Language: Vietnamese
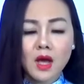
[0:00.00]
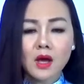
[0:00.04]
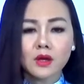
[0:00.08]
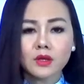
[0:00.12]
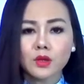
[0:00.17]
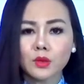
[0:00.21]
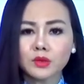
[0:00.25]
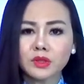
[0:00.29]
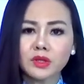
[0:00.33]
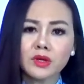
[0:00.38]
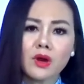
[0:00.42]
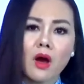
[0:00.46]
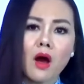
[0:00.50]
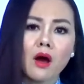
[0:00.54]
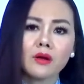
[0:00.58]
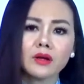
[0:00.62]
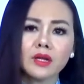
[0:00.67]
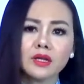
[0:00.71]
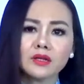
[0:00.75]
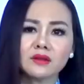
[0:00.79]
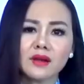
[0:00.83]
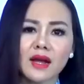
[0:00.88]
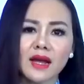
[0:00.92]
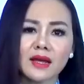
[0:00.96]
Dù từ đó
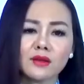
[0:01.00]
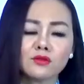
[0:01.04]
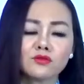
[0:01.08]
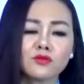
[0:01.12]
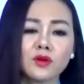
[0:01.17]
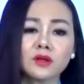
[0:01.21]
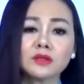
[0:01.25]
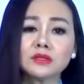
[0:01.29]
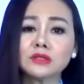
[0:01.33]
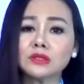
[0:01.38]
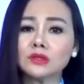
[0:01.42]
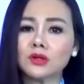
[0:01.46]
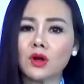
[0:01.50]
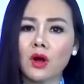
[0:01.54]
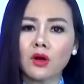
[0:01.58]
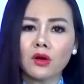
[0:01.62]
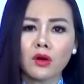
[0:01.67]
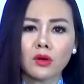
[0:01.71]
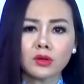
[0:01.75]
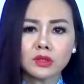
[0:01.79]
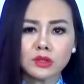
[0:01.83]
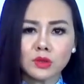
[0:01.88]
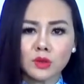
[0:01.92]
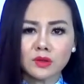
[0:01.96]
đến nay vẫn chưa có
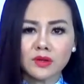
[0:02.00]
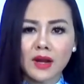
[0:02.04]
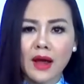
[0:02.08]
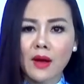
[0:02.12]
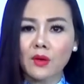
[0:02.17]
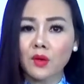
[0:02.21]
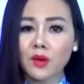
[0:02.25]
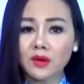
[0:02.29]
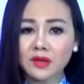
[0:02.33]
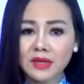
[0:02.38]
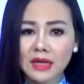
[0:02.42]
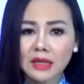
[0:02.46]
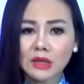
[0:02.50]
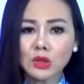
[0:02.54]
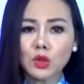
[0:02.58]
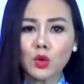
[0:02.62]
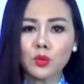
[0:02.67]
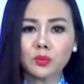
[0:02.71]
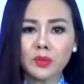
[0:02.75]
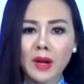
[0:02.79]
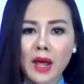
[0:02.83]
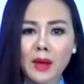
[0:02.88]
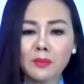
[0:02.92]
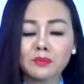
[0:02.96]
câu chuyện nào có kết
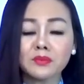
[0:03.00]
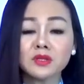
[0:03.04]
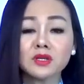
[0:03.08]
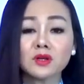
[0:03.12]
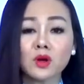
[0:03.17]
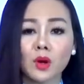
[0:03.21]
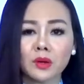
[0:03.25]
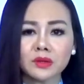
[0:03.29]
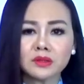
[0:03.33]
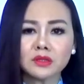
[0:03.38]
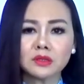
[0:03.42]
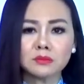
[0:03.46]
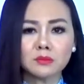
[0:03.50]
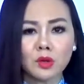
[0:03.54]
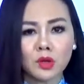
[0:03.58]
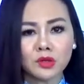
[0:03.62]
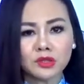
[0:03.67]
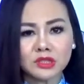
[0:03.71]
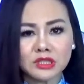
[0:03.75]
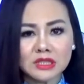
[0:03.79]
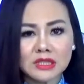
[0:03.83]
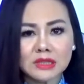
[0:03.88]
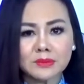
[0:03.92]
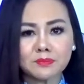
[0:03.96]
cục đẹp như con đường
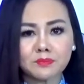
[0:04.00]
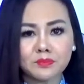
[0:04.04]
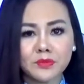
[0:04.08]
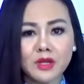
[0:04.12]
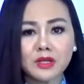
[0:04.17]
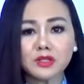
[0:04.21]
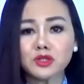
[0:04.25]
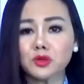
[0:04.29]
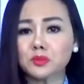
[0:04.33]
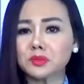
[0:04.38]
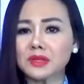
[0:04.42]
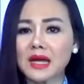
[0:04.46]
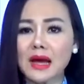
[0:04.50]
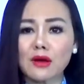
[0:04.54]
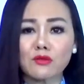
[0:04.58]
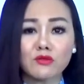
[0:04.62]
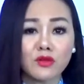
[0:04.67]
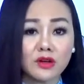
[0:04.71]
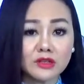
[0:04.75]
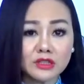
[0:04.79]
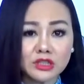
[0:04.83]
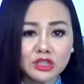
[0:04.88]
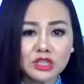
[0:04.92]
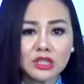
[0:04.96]
Baltic, nhưng chúng ta
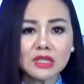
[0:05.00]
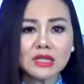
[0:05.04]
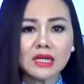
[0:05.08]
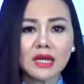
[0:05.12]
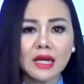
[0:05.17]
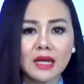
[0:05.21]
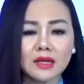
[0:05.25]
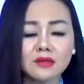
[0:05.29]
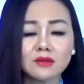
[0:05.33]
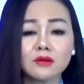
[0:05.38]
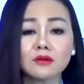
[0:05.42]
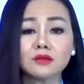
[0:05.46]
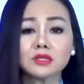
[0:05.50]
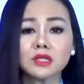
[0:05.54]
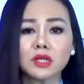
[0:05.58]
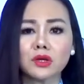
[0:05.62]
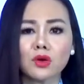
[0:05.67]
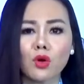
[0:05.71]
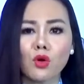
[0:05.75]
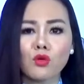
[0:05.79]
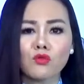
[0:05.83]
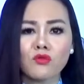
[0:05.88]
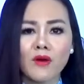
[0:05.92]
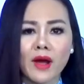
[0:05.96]
vẫn chứng kiến những chiếc
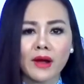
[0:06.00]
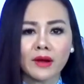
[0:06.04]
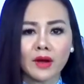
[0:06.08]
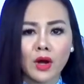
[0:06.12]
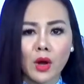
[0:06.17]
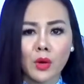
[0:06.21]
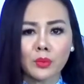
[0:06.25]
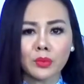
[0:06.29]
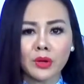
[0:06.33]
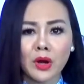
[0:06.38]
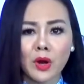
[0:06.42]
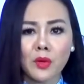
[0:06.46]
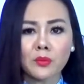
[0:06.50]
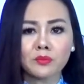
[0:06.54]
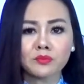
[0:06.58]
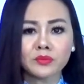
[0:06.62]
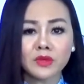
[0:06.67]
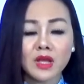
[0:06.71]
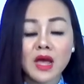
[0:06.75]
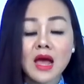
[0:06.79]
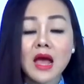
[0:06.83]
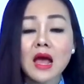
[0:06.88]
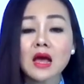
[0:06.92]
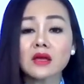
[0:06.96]
ô vàng ở Hồng Kông,
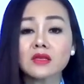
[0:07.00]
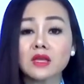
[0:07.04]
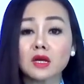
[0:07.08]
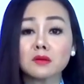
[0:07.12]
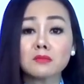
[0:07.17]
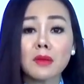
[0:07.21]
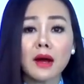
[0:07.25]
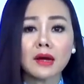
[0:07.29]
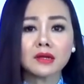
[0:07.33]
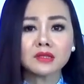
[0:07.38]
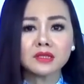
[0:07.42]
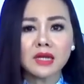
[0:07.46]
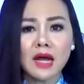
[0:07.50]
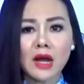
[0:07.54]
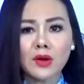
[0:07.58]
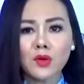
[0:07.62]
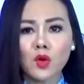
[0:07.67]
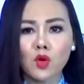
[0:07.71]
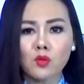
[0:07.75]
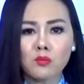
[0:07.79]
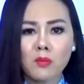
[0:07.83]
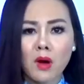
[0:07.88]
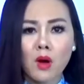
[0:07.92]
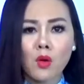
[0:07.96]
những bạn trẻ
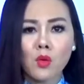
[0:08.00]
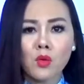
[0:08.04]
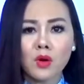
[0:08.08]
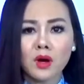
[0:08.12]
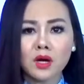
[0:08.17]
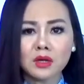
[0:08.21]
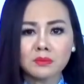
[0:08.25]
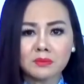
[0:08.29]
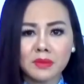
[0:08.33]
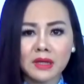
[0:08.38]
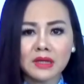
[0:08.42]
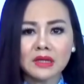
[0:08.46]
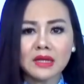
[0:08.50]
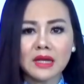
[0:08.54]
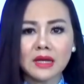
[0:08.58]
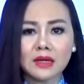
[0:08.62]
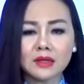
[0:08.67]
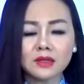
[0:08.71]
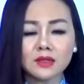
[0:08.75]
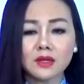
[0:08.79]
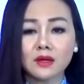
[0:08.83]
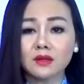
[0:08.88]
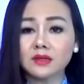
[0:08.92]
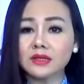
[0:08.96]
đổ máu ở Miến
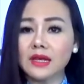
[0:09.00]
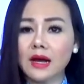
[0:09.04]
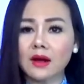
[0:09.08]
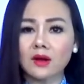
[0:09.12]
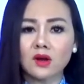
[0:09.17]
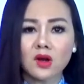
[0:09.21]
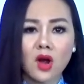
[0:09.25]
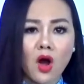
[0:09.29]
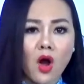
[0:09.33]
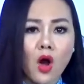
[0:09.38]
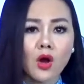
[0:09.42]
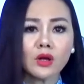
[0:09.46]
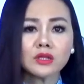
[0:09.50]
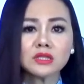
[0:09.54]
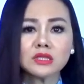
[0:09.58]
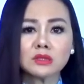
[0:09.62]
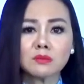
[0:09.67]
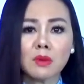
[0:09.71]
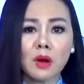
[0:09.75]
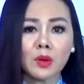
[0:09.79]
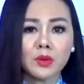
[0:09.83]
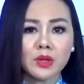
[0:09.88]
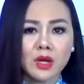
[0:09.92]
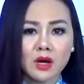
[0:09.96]
Điện, những giằng co chưa
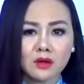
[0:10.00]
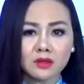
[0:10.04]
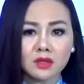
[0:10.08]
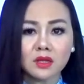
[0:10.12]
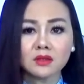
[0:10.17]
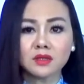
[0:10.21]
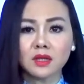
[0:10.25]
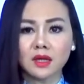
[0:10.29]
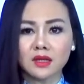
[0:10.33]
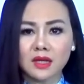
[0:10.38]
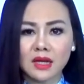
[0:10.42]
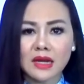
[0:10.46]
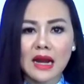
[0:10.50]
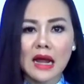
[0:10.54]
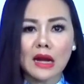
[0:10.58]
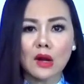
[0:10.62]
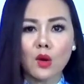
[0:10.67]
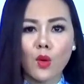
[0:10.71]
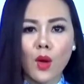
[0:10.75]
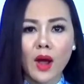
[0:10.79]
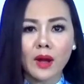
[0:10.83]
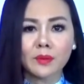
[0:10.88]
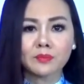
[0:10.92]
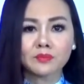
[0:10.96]
bao giờ ngừng nghỉ ở Đài
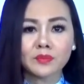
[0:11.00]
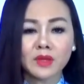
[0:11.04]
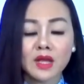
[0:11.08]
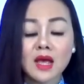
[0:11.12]
Loan,